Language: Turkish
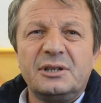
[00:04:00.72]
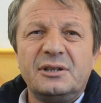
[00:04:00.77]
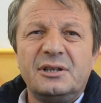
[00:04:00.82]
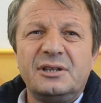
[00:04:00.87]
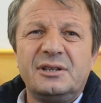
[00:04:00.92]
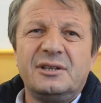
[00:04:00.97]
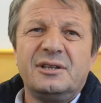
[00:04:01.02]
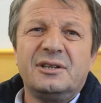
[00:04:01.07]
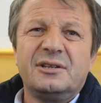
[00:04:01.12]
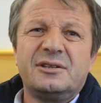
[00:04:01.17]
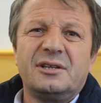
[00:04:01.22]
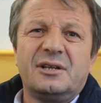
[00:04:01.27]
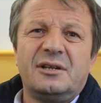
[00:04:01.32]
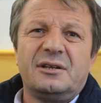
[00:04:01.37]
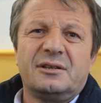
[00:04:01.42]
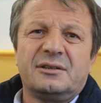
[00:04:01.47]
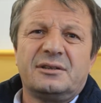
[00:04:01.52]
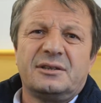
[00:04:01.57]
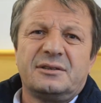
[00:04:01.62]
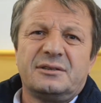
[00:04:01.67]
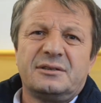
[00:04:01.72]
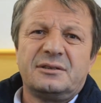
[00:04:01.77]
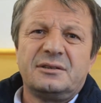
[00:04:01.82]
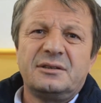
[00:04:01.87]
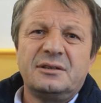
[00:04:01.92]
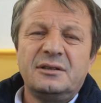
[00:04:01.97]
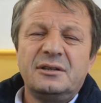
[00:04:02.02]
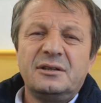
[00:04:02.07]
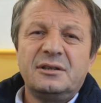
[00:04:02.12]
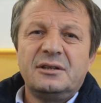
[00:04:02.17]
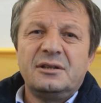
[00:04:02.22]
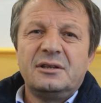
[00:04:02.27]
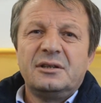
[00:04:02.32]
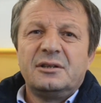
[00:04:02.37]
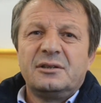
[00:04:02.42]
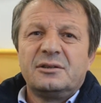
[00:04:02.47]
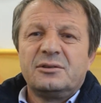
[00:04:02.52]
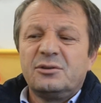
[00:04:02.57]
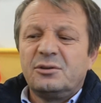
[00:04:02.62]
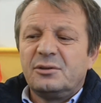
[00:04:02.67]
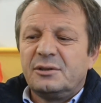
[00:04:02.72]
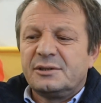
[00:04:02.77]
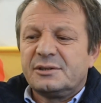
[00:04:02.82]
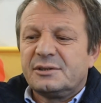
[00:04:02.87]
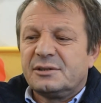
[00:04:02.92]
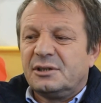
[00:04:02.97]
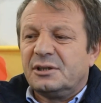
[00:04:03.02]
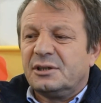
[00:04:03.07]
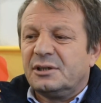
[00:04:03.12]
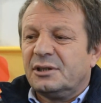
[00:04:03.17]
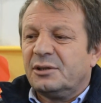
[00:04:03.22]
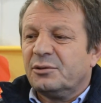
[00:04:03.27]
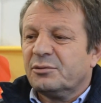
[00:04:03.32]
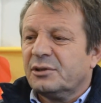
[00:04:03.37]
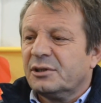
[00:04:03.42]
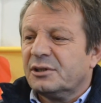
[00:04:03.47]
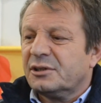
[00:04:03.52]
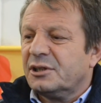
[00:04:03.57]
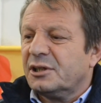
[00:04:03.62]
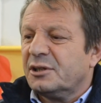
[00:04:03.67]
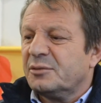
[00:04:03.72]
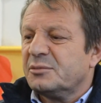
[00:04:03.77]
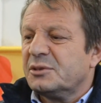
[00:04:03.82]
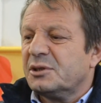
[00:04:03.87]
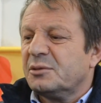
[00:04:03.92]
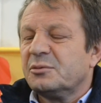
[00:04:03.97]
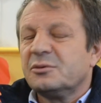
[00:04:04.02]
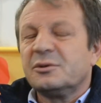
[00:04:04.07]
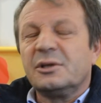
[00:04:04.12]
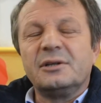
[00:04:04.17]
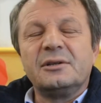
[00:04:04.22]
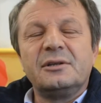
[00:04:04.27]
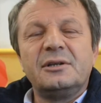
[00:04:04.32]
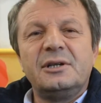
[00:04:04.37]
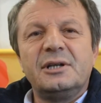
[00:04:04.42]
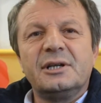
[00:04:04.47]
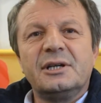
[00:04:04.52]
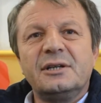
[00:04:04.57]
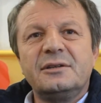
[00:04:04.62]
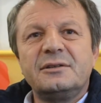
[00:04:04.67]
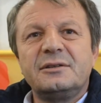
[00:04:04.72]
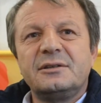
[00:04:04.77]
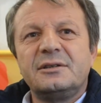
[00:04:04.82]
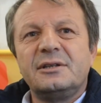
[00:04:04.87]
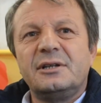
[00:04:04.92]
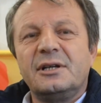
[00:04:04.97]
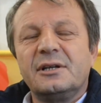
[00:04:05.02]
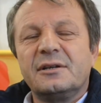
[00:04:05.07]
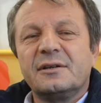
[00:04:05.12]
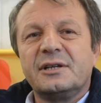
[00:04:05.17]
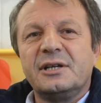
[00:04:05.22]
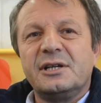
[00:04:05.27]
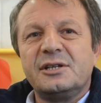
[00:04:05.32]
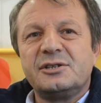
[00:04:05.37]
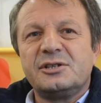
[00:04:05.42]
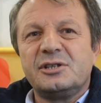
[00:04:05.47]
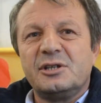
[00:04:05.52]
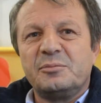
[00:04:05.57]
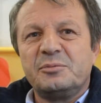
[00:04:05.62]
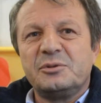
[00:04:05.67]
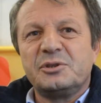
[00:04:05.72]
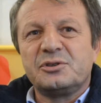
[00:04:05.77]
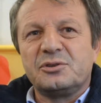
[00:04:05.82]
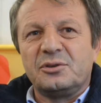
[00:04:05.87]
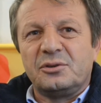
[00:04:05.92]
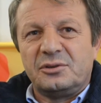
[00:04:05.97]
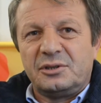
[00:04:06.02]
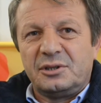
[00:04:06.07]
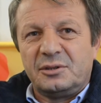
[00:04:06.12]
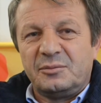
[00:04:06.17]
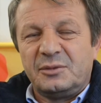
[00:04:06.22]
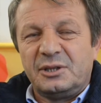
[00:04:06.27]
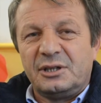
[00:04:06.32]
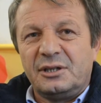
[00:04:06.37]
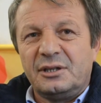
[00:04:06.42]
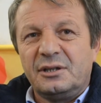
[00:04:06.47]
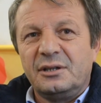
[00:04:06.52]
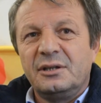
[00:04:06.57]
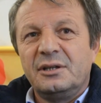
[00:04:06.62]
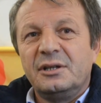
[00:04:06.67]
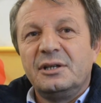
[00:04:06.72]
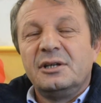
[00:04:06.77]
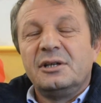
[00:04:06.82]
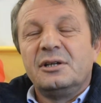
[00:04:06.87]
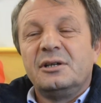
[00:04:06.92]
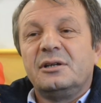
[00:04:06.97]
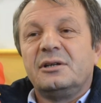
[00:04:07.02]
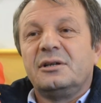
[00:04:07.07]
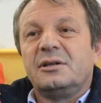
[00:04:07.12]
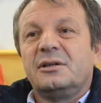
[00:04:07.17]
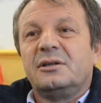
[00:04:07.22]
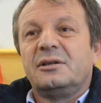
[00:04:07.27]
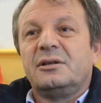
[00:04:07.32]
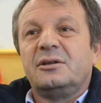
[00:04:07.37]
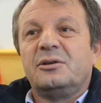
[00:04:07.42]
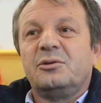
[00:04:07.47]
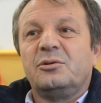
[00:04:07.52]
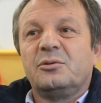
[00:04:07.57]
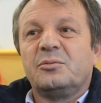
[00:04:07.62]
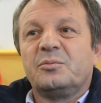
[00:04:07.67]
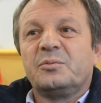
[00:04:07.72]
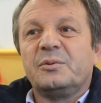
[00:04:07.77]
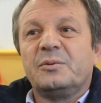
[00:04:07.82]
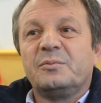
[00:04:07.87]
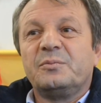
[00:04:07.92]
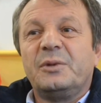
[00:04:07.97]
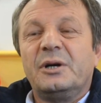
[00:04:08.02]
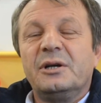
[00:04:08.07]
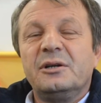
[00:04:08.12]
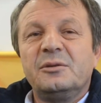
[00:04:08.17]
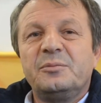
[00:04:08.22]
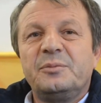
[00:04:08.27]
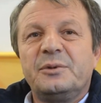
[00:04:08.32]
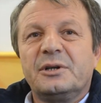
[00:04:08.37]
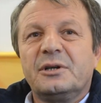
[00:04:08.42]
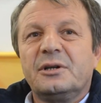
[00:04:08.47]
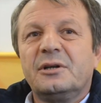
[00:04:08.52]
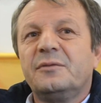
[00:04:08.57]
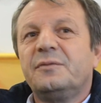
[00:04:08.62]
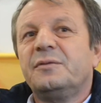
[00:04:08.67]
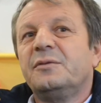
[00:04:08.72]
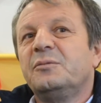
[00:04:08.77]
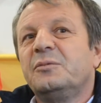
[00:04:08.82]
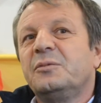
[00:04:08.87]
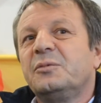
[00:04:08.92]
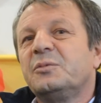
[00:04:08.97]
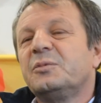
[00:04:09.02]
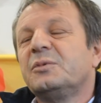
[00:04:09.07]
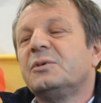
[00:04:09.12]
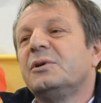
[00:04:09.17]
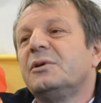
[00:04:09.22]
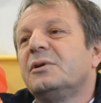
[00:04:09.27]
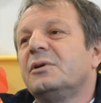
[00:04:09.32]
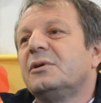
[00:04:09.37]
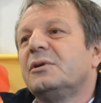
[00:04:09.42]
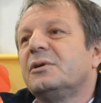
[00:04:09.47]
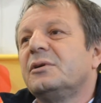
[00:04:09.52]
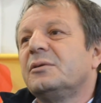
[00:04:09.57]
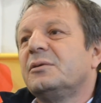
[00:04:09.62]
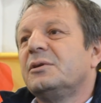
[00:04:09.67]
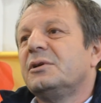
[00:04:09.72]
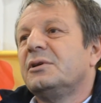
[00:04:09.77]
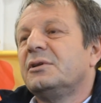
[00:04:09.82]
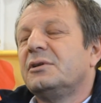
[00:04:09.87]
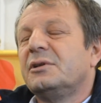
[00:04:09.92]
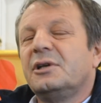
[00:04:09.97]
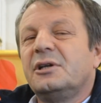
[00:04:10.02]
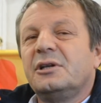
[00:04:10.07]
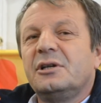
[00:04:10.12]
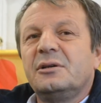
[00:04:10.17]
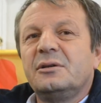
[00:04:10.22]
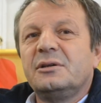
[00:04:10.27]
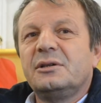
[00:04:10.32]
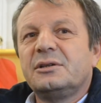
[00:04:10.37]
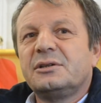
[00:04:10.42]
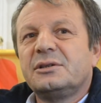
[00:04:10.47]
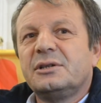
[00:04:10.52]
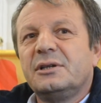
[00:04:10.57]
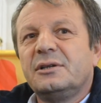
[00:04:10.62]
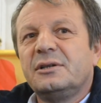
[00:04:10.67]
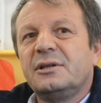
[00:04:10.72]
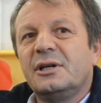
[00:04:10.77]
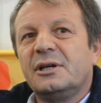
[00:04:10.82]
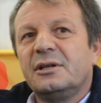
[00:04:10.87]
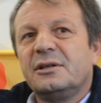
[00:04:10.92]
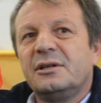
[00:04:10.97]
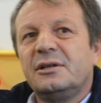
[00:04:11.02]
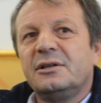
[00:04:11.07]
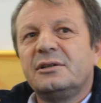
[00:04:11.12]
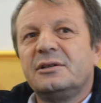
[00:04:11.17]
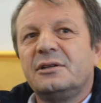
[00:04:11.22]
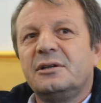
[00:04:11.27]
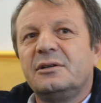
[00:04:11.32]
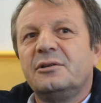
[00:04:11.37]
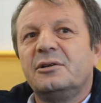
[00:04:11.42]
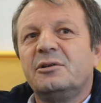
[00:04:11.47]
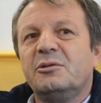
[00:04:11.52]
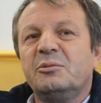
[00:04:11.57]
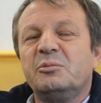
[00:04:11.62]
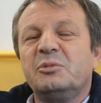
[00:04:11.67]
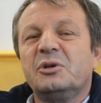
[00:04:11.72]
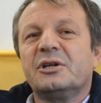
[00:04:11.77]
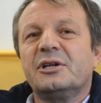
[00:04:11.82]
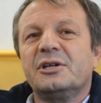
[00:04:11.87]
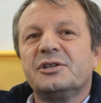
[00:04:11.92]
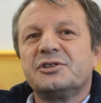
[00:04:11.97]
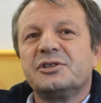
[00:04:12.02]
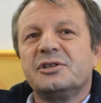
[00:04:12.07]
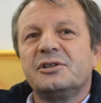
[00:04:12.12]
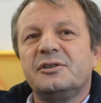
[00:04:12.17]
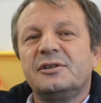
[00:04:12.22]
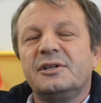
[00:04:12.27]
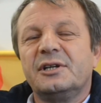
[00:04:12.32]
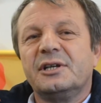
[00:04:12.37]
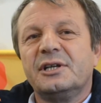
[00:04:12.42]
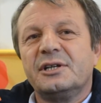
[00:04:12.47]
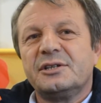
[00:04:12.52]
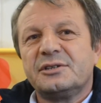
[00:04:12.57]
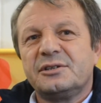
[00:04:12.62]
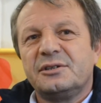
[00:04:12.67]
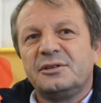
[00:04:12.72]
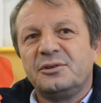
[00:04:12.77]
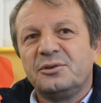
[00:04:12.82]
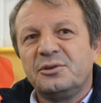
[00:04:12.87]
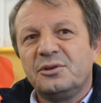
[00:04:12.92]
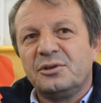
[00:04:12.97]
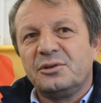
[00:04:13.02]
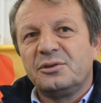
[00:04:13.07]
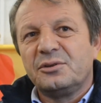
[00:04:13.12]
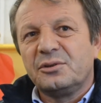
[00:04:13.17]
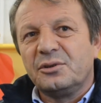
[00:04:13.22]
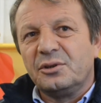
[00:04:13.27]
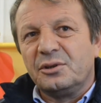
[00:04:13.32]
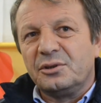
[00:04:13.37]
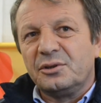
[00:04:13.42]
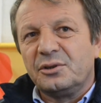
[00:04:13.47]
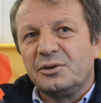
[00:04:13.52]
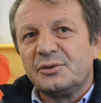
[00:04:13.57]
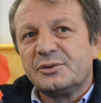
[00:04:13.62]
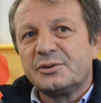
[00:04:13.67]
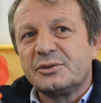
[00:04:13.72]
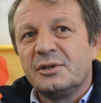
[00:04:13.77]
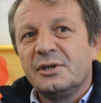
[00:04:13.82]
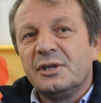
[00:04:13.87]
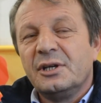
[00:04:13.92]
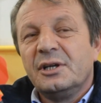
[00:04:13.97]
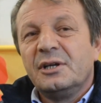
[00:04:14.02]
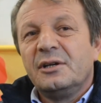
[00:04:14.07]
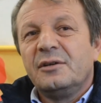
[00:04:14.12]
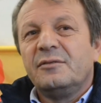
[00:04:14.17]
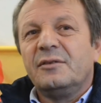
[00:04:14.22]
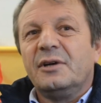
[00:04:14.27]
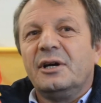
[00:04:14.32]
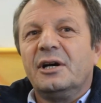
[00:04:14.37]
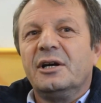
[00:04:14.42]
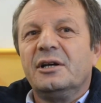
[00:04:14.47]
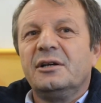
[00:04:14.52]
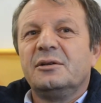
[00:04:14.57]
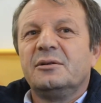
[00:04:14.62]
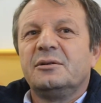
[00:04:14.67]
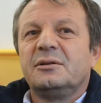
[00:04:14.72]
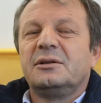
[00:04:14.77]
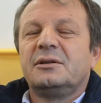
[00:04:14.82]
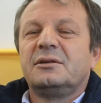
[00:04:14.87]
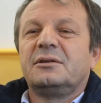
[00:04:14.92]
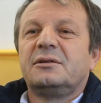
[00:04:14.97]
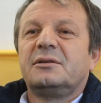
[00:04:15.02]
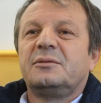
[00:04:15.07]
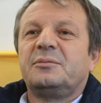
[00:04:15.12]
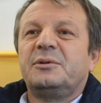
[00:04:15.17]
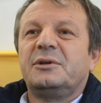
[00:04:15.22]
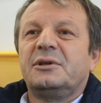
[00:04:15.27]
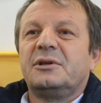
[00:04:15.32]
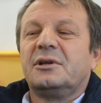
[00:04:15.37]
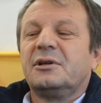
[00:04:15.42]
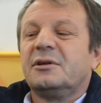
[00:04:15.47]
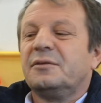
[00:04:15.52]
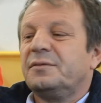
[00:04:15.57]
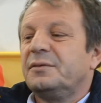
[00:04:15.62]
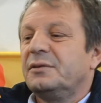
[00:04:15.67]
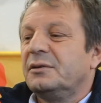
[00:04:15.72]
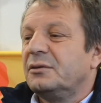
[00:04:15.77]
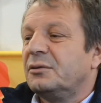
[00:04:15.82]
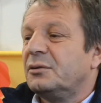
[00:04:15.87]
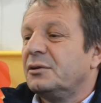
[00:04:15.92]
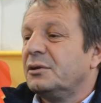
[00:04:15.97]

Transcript: ne de yeterliktedir. Dolayısıyla avukatlarımız da bu buradan dile getirdiler. Kes yapış yöntemiyle. Ee, aynı paragrafın e, iddiana, şey, iddia edilir, itirafnamenin birkaç yerinde geçtiğini gör, görüyoruz. Ve aynı e, paragrafın